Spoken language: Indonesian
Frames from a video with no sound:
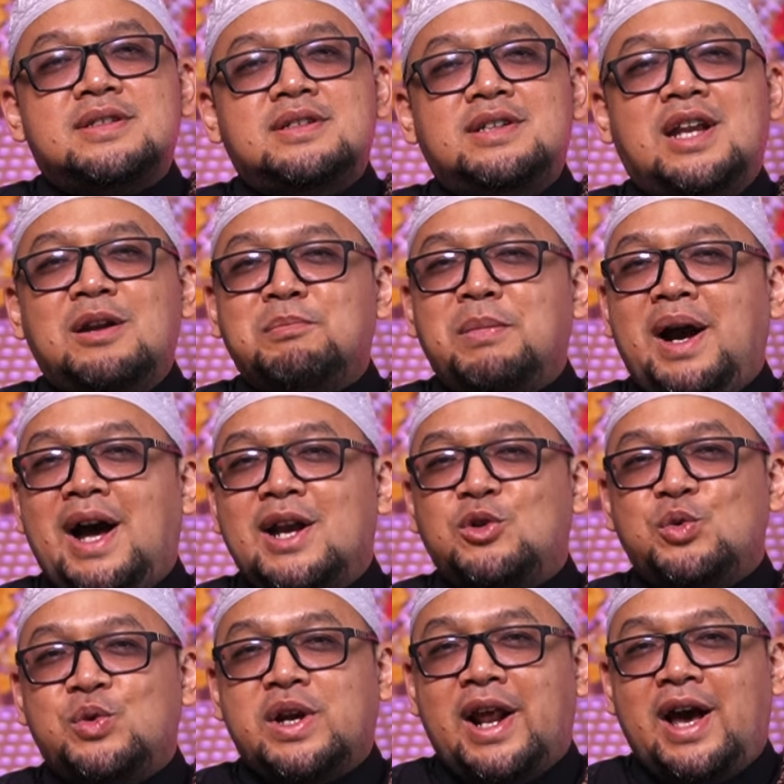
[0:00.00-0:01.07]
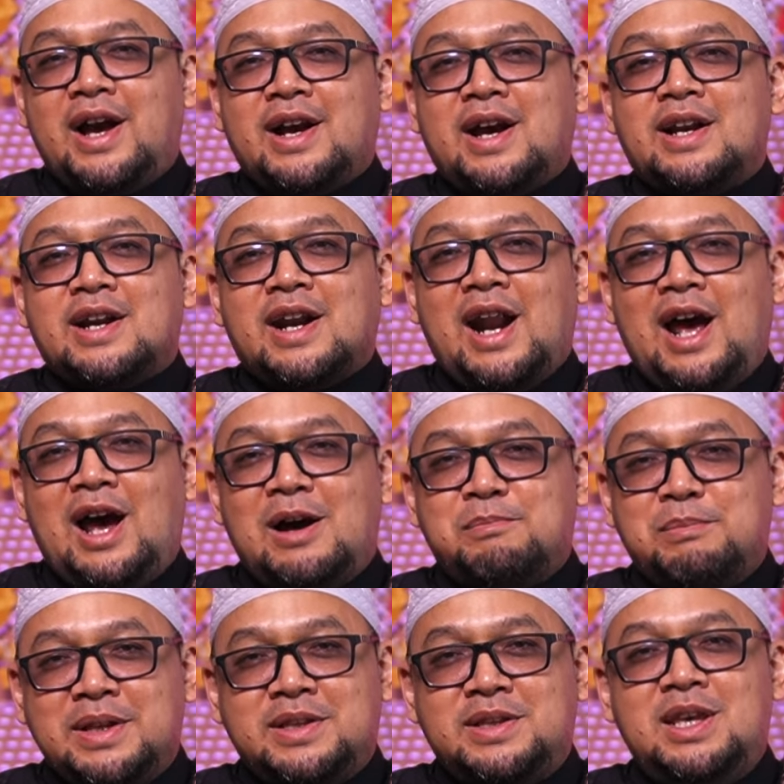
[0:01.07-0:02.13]
dan menganugerahkan
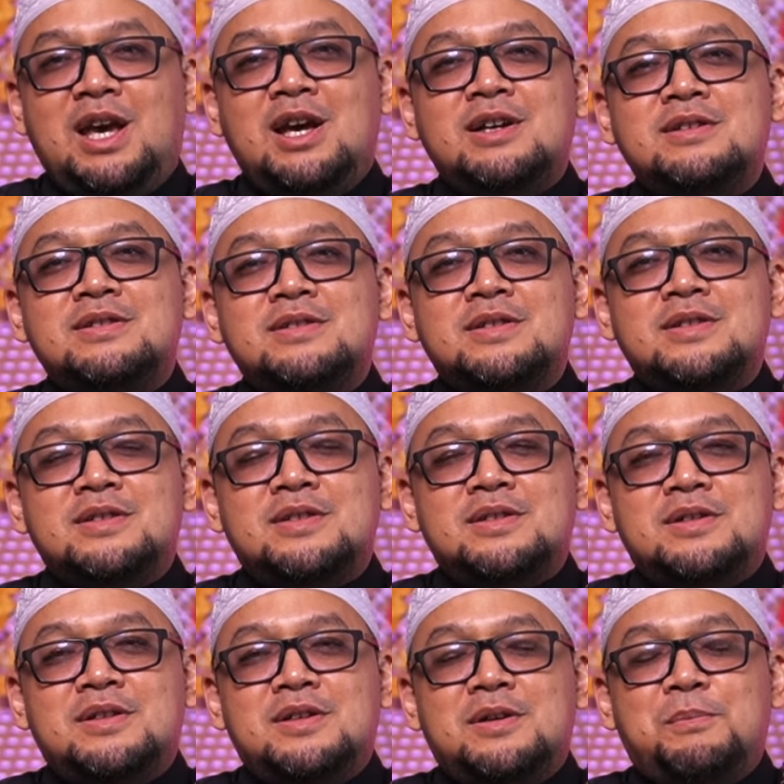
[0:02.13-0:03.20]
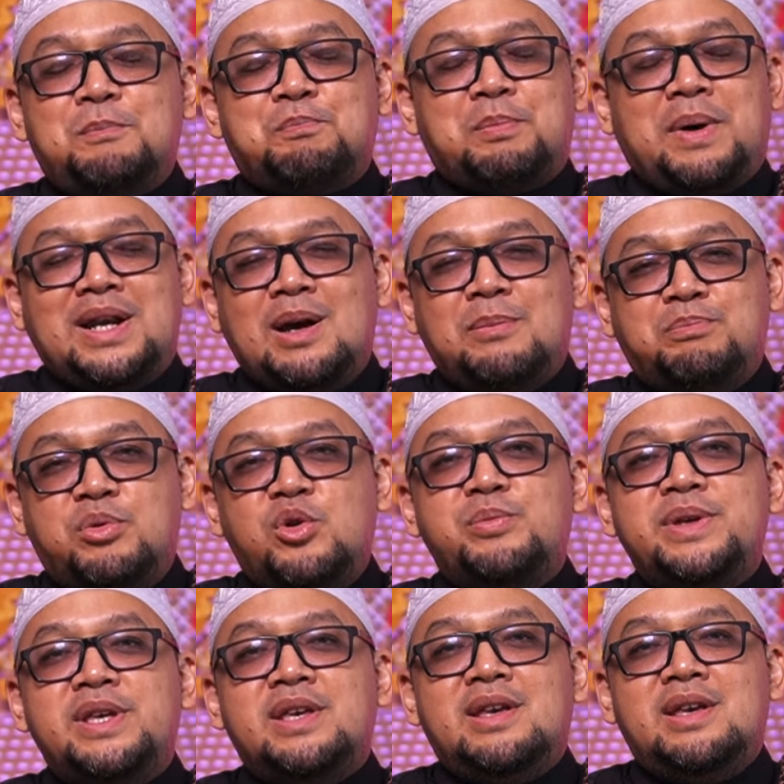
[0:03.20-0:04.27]
rahmatnya pada
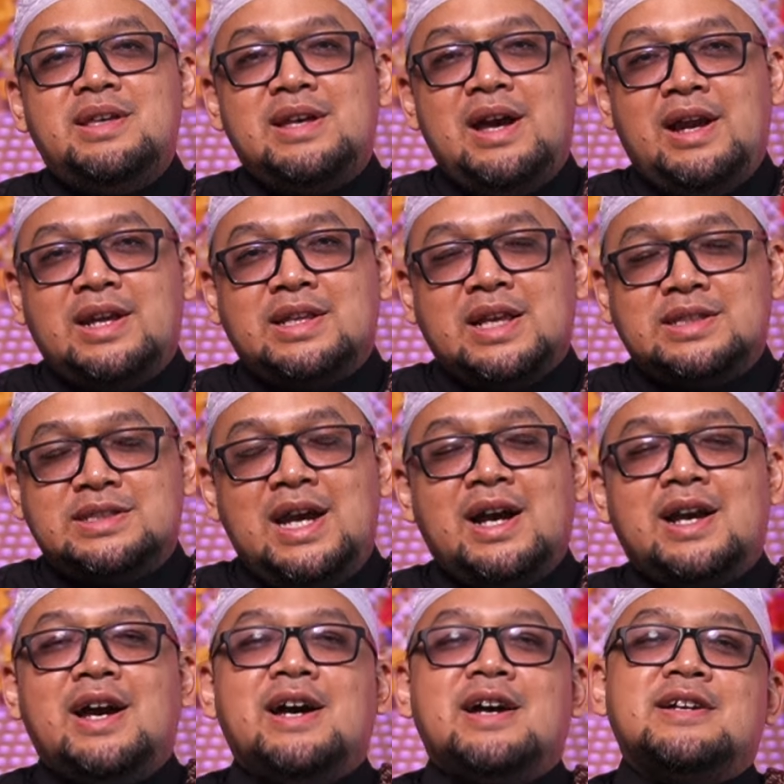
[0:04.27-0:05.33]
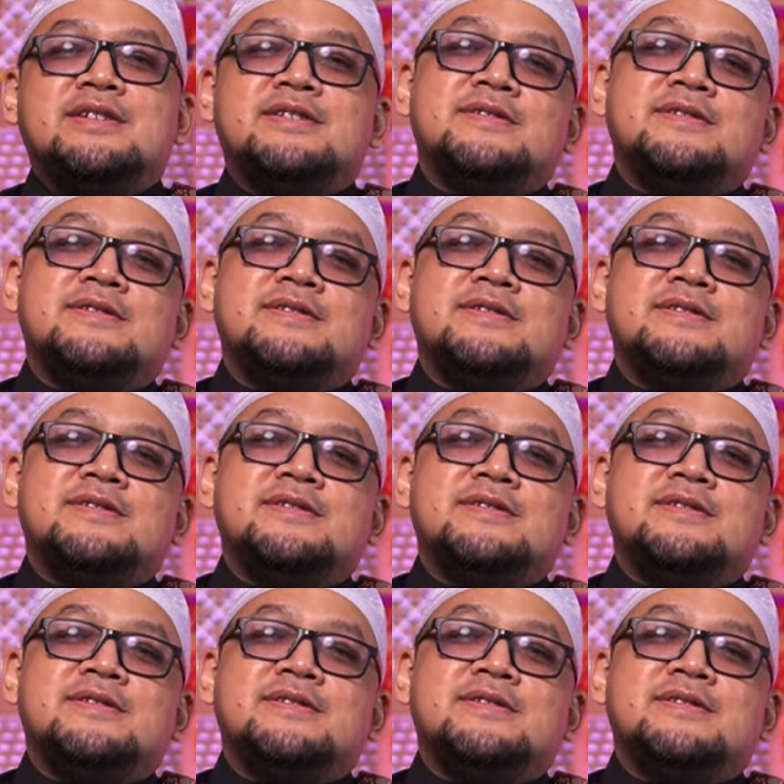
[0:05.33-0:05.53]
bumi yang kita jaga.